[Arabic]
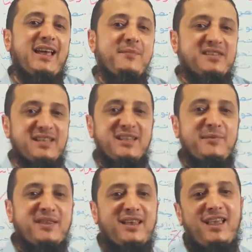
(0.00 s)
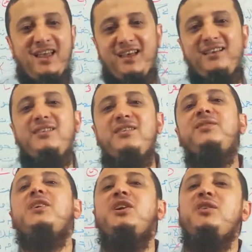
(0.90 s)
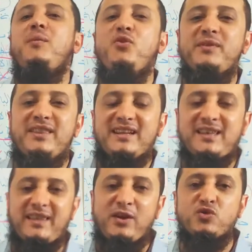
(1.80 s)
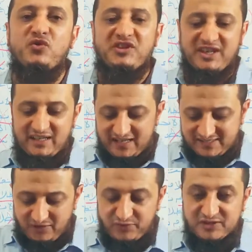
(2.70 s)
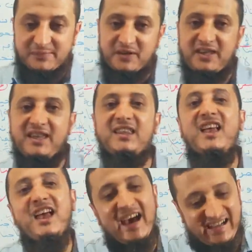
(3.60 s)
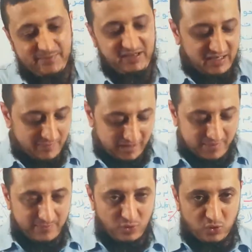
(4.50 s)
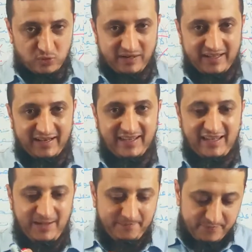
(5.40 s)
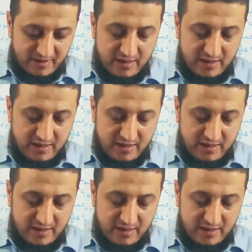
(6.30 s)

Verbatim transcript: خمس تدريبات كده افتكرنا بيهم الدرس تاني وشفنا شكل الاسئله في النظام الجديد على ما نحل معاك بقى من الكتب الخارجيه